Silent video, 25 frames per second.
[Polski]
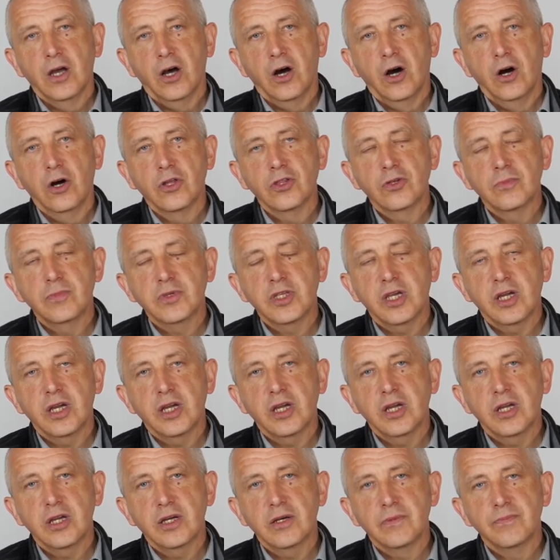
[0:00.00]
On
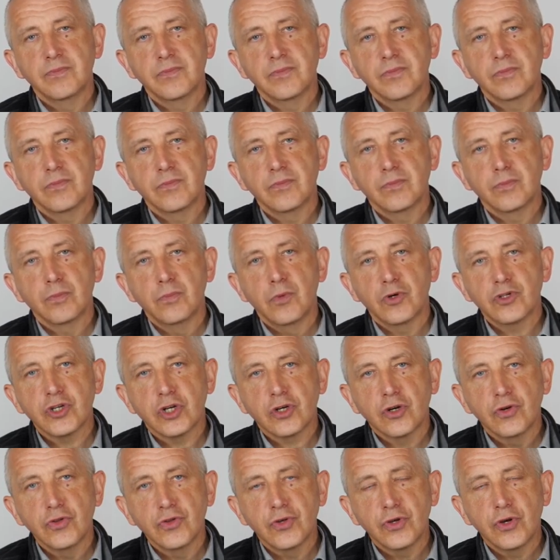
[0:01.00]
mnie może
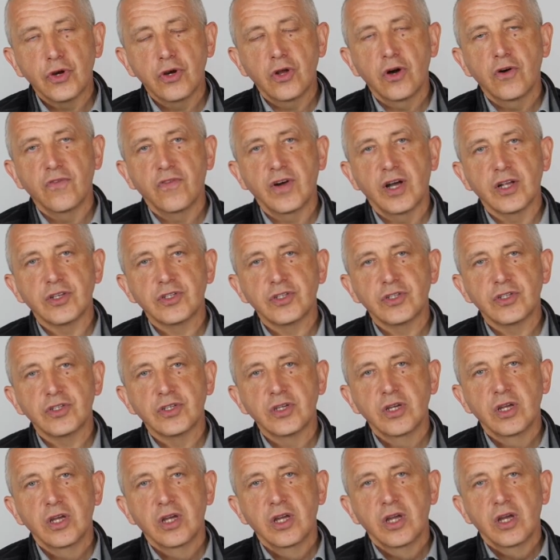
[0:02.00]

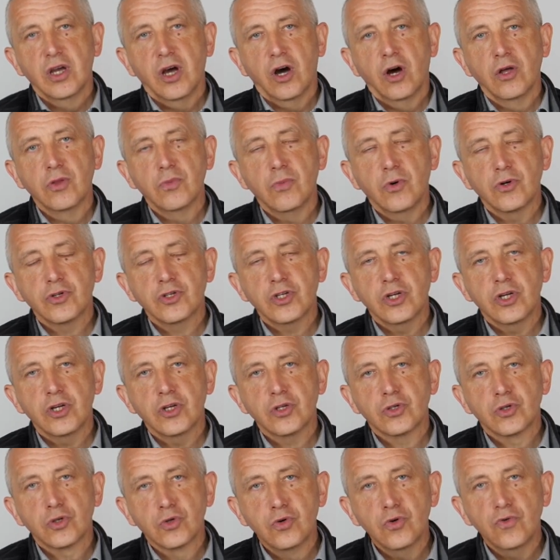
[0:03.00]
kontrolować, on
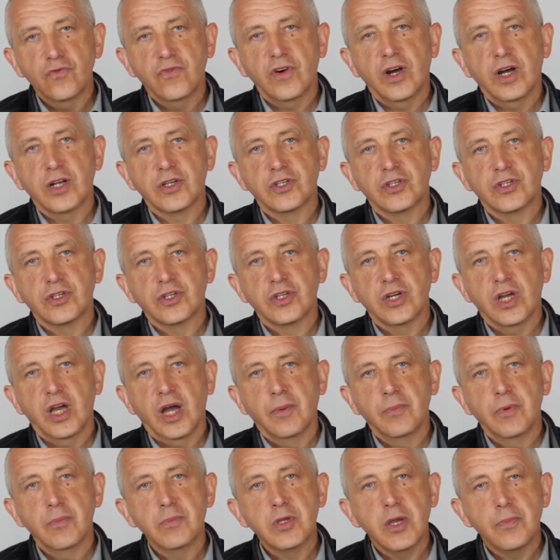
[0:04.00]
może czuwać,
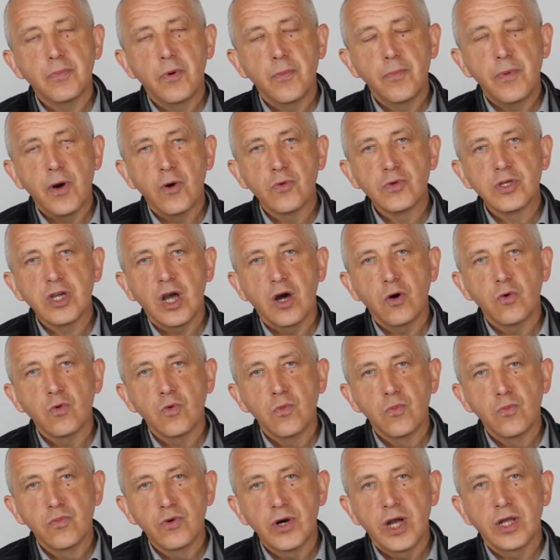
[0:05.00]
abym nie popełniał
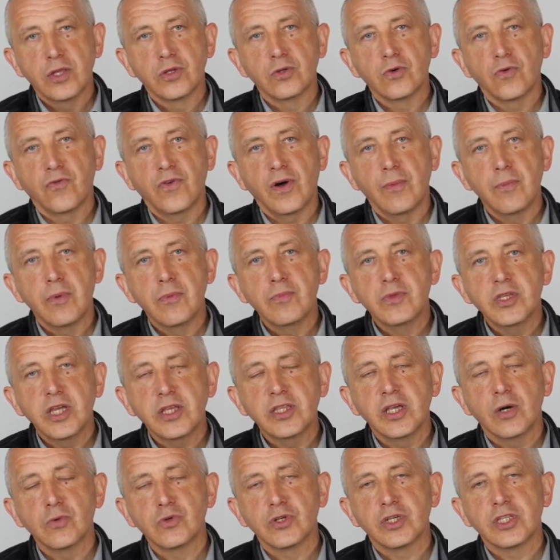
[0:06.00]
błędów, abym
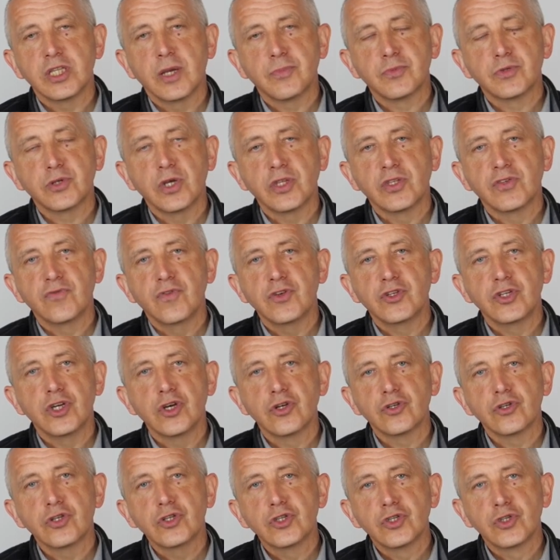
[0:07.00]
nie dał się na przykład
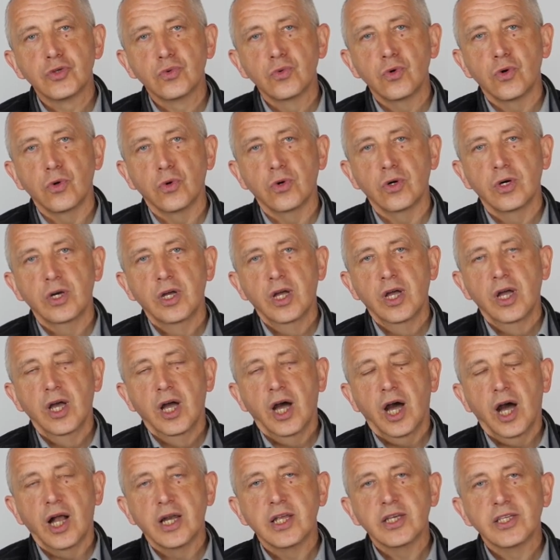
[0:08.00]
zwyciężyć złu,
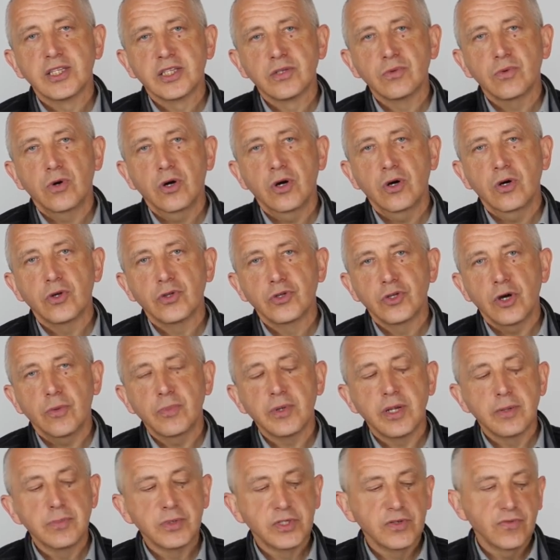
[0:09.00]
ale zło
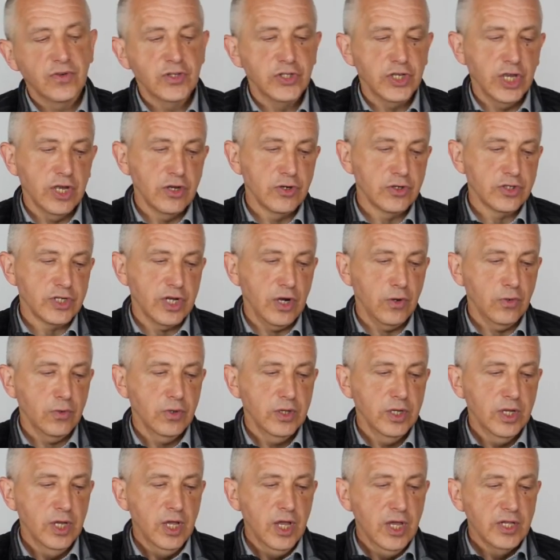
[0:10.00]
dobrem zwyciężał.
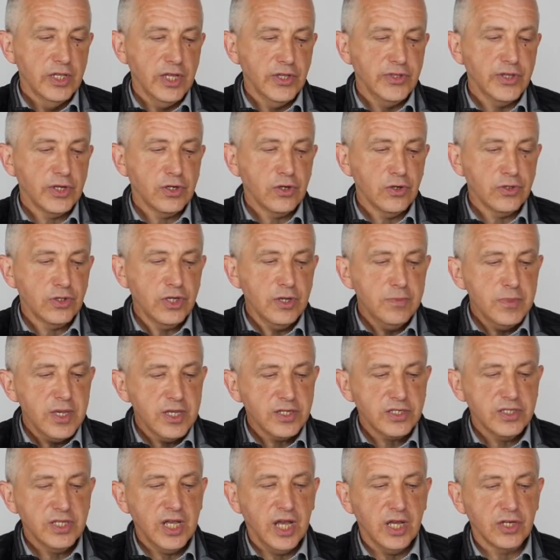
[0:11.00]
Dlatego Ty
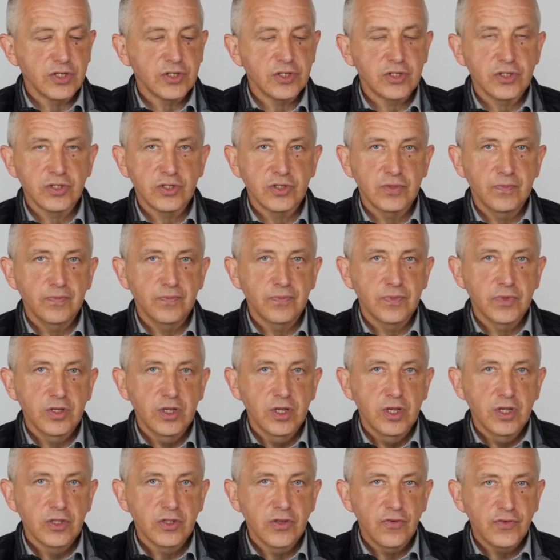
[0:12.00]
mnie znasz.
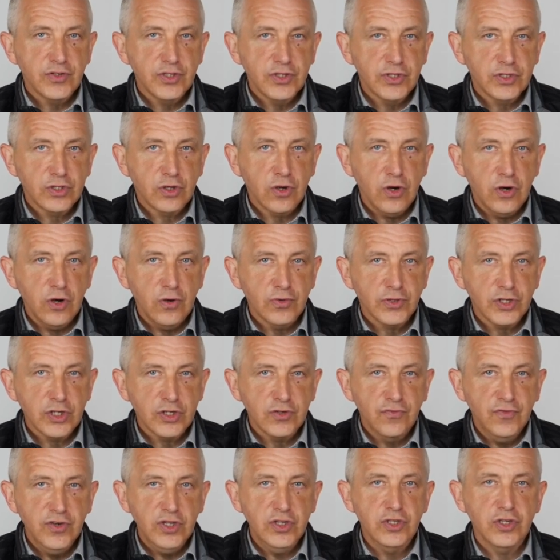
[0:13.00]
Ty wszystko
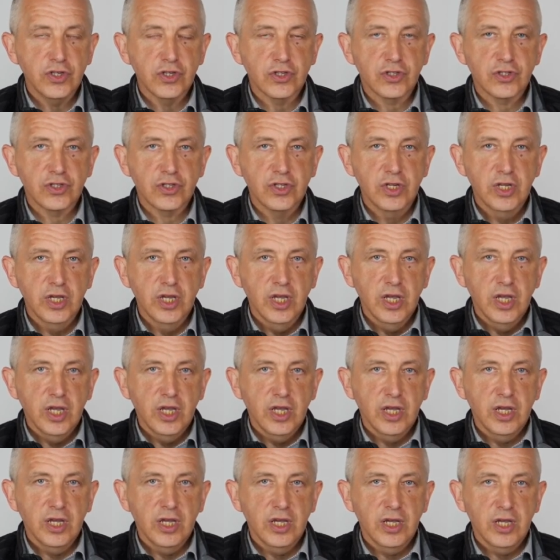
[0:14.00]
też widzisz.
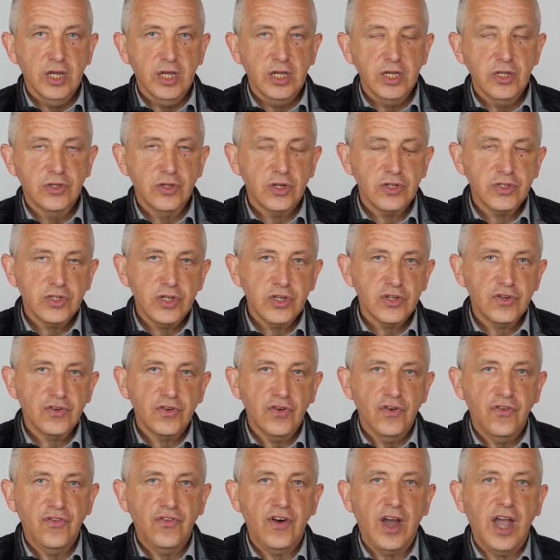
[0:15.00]
E, I to jest
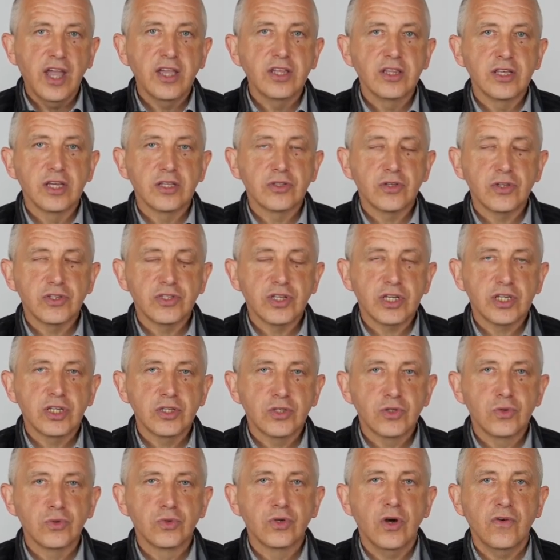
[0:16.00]
też fajne, to jest takie
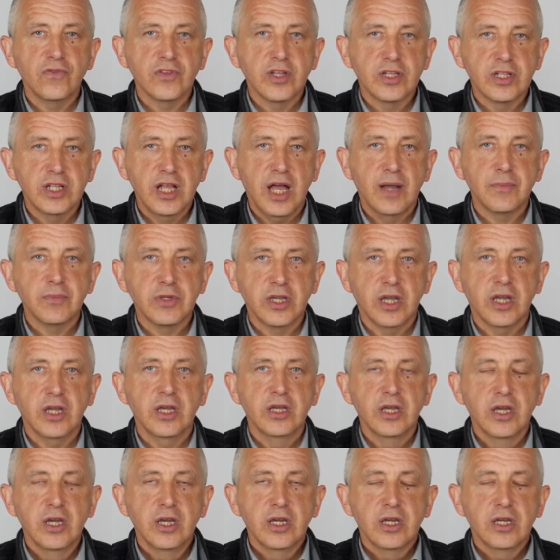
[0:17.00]
cudowne dla mnie,
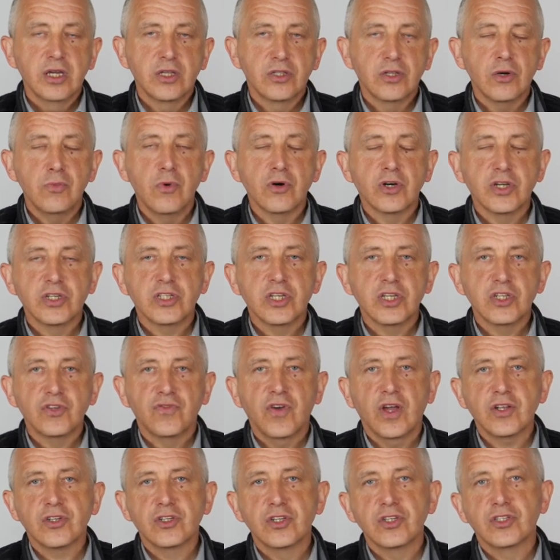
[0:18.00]
i to mogę
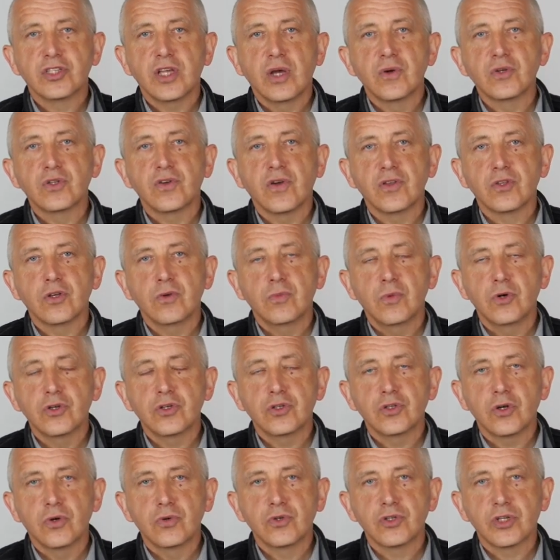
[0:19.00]
zaświadczyć całą
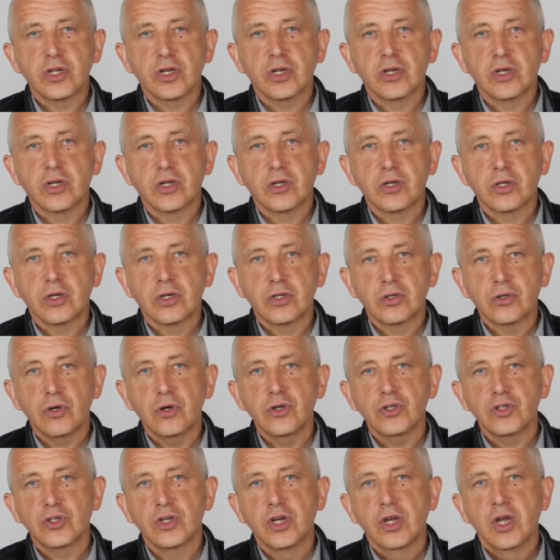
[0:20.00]
świadomością, że
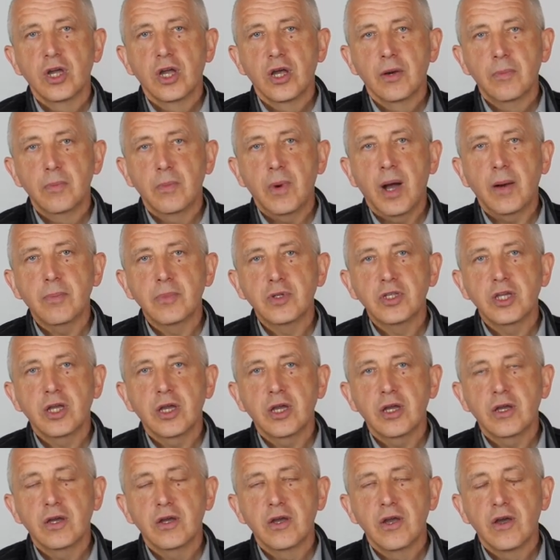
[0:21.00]
ktoś ma
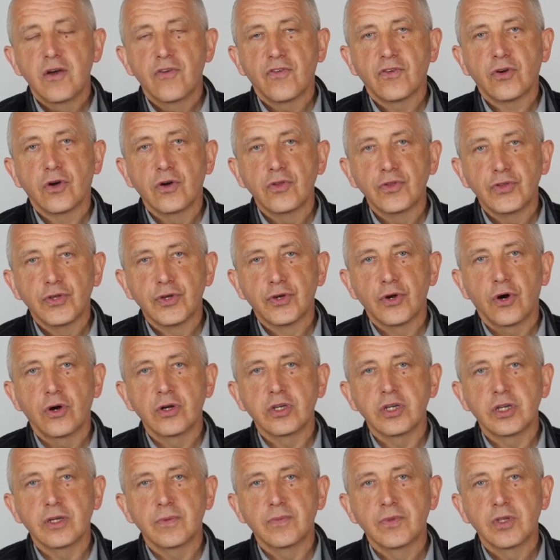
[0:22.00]
mnie w
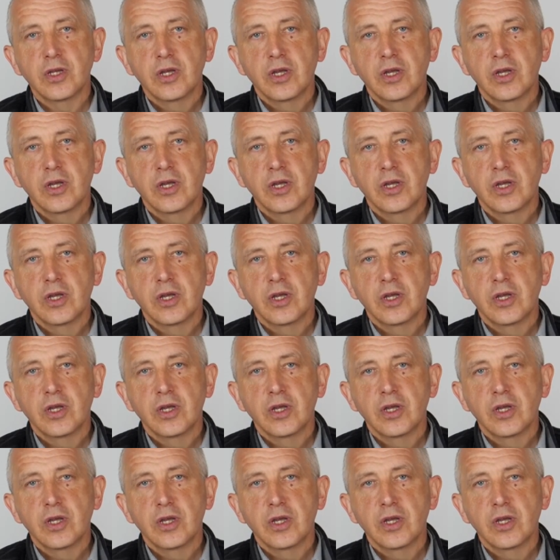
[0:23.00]
kontroli.